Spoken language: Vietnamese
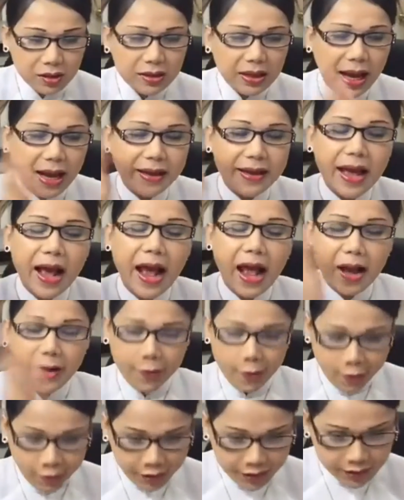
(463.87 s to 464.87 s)
trữ tại
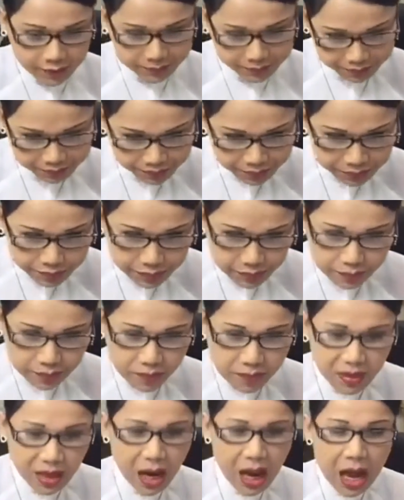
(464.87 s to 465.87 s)
Hà Nội
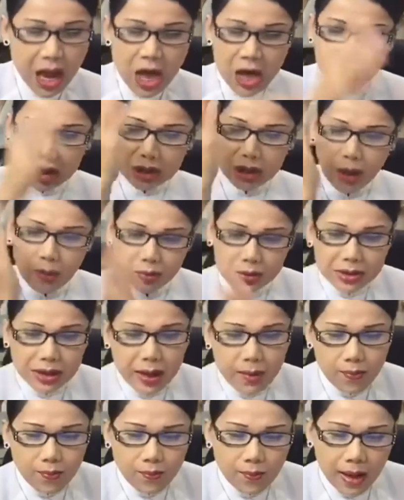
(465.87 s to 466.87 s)
song
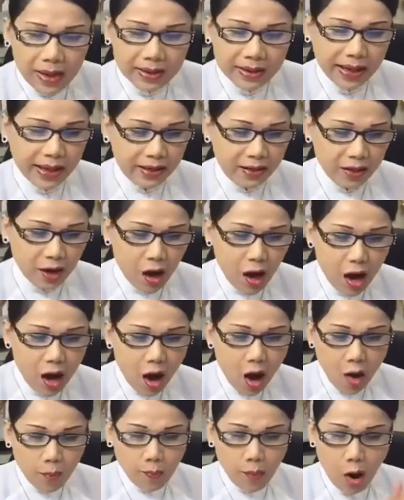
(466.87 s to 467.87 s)
song bên cạnh
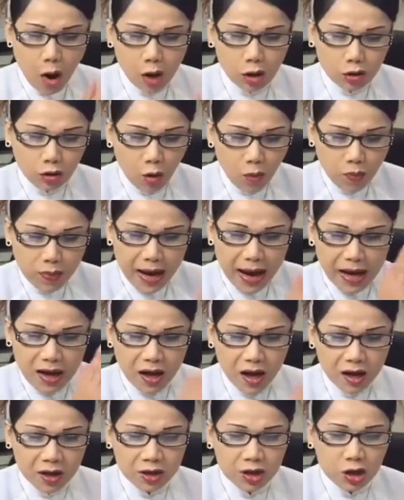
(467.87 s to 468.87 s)
đó bọn chúng đã
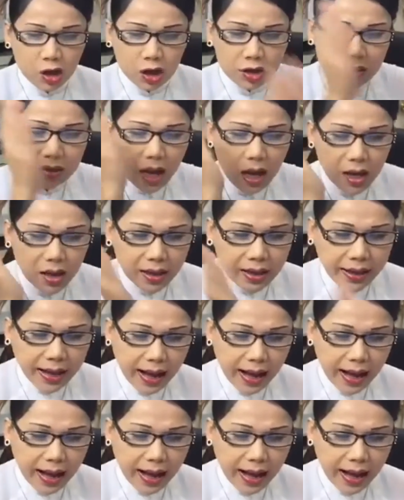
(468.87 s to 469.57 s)
lệnh cho tất